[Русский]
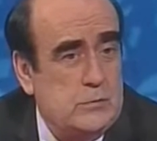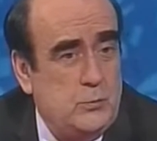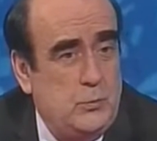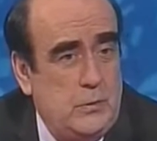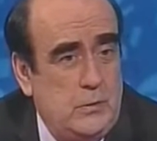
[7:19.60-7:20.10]

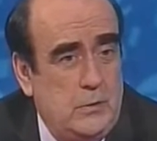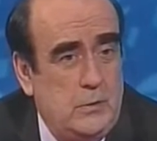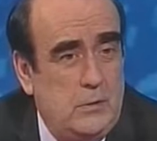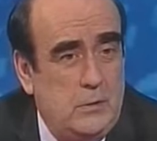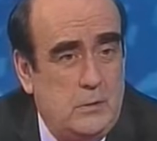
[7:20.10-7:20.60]

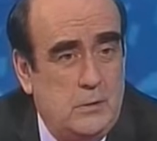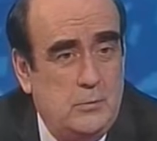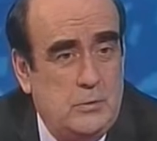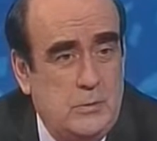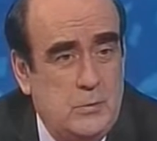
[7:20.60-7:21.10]
ступеньки,
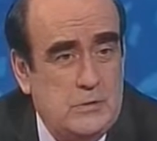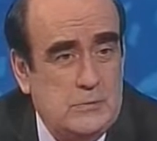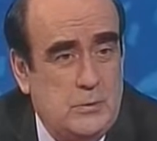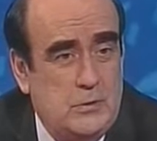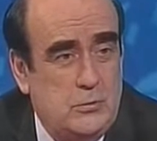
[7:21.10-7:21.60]
поднимаясь
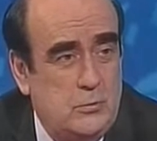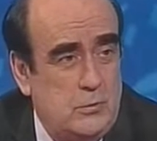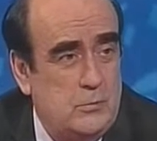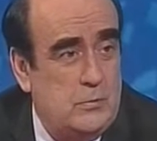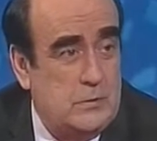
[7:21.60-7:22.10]
по
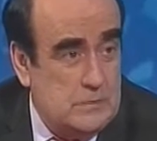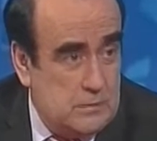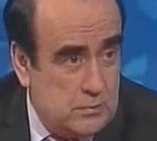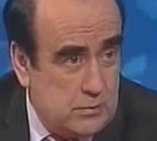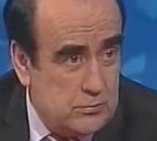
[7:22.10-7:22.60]
которым, если
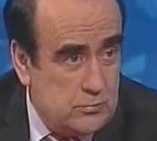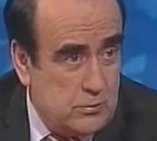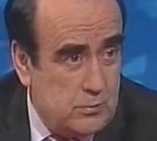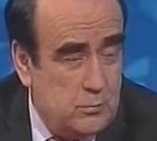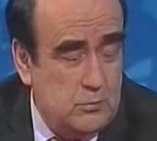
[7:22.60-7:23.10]
ты хорошо
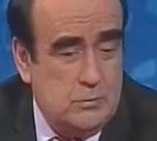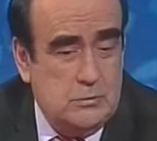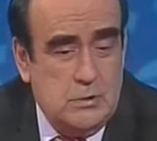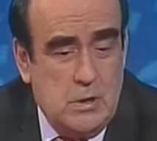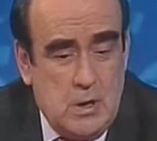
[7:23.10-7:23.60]
работаешь
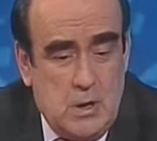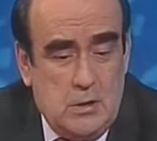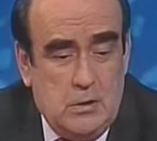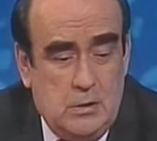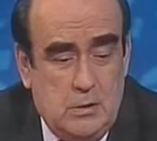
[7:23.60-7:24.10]

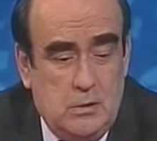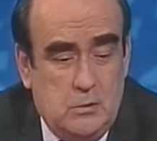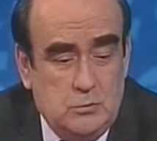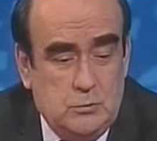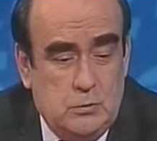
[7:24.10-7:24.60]
и
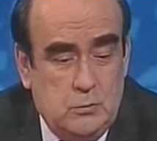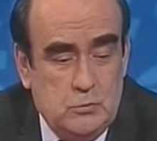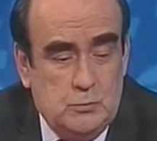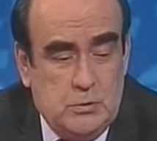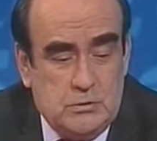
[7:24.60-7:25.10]

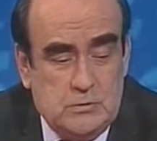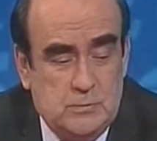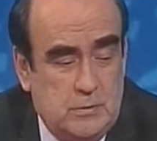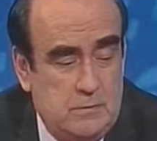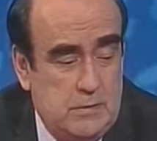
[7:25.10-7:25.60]
успешно
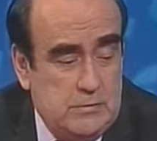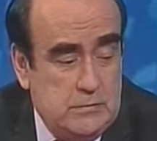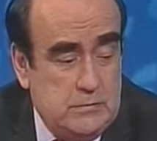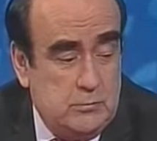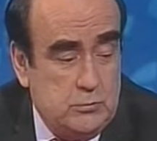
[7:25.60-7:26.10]
справляешься
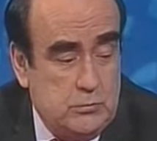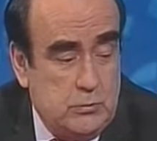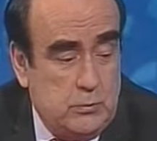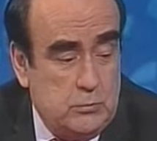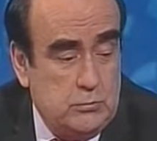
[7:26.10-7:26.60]
с тем, что тебе
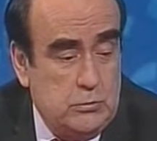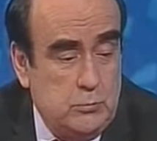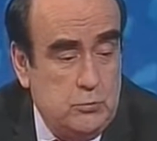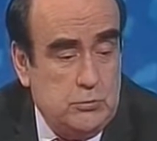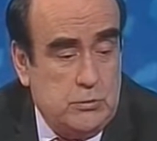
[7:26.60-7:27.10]
положено, ты
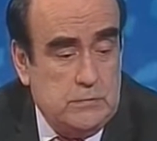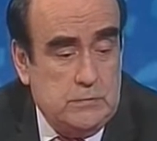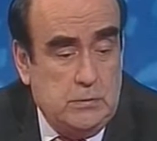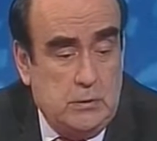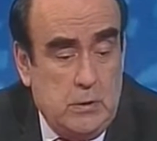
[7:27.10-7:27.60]
будешь
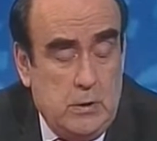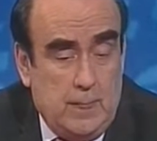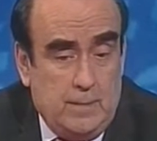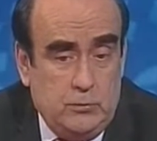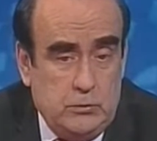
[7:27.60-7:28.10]
расти.
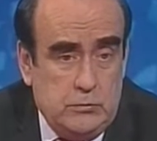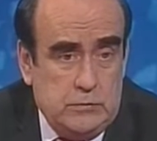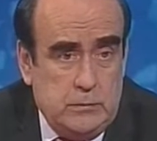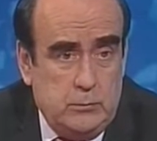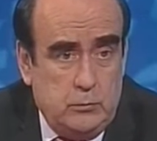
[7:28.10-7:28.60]
Вот эту
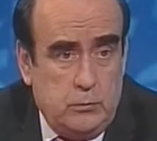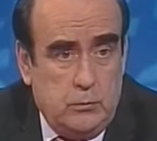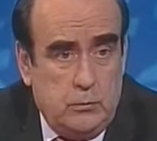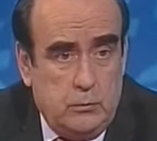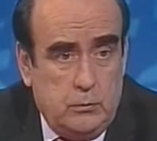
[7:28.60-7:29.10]

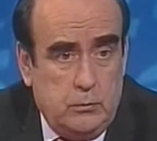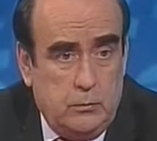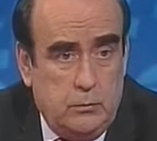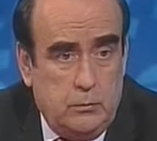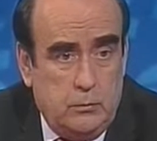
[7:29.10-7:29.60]

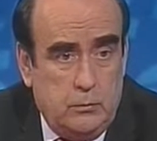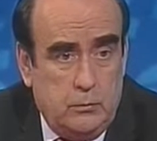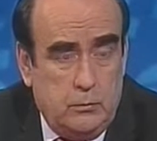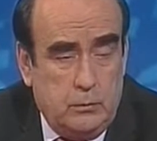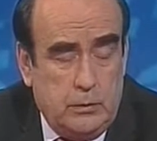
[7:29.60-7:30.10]

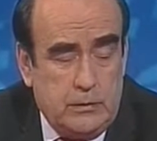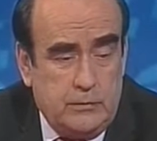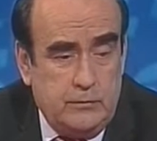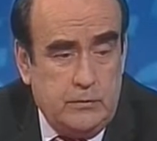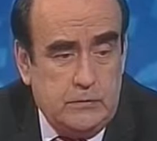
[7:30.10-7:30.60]
систему э,
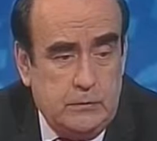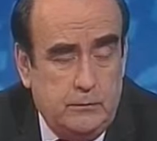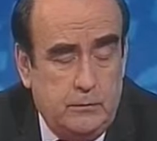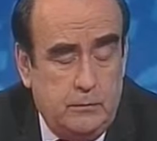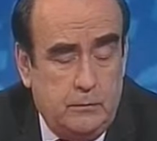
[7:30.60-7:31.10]
кадрового
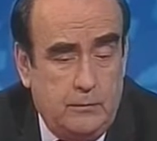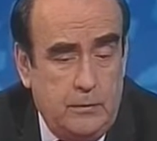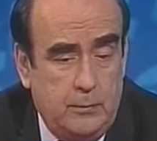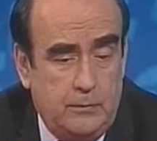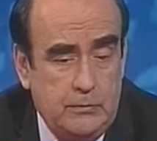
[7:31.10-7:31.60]
резерва
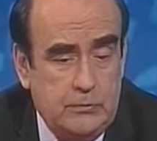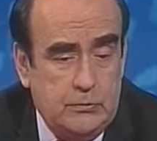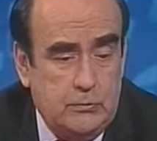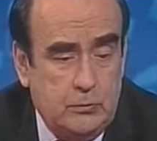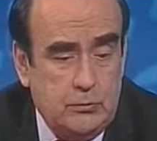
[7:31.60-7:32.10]
Валерий
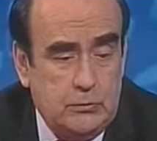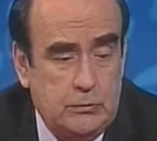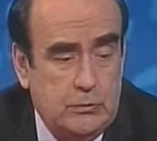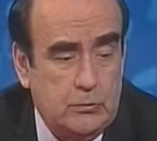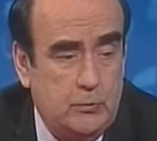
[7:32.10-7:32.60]
Павлович тоже,
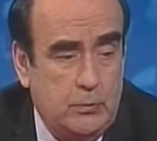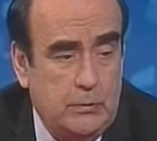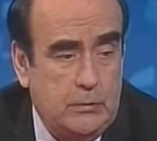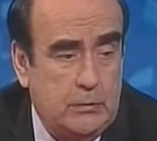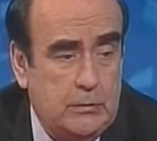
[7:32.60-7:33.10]
наш
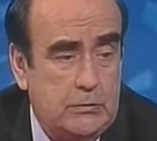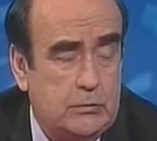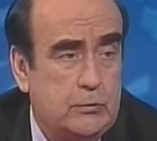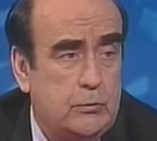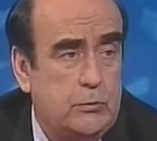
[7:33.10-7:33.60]
губернатор, начал
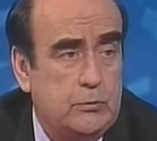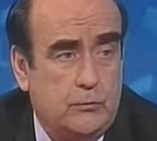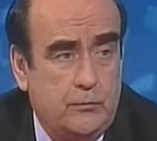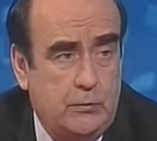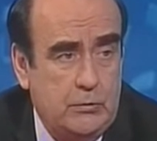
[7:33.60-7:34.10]
строить еще
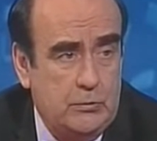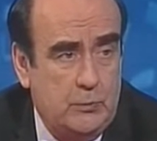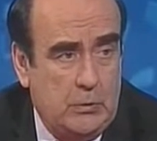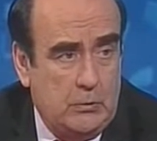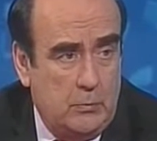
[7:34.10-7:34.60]
в 2005